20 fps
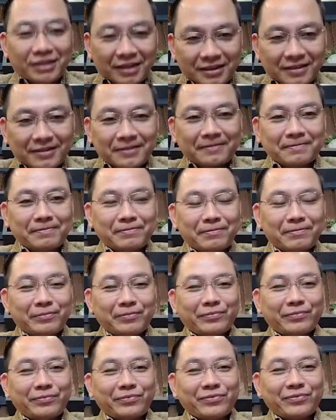trị
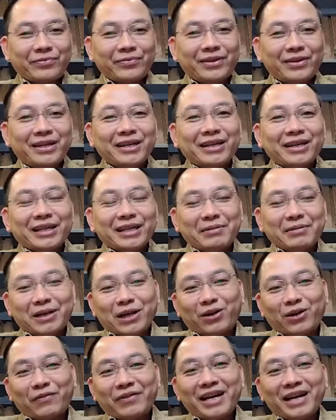ừ, thì bây
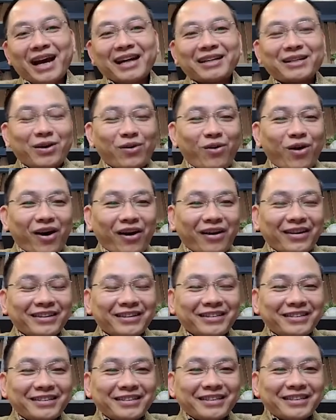giờ nó phải đặt câu hỏi
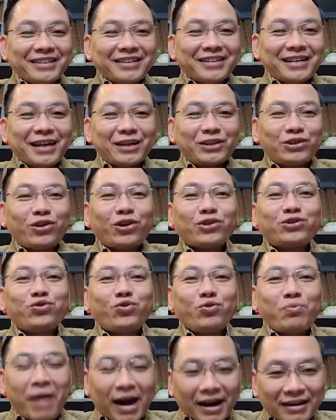là cho
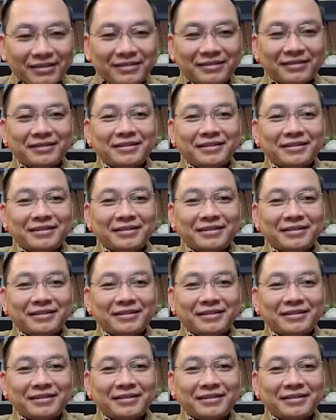chú bận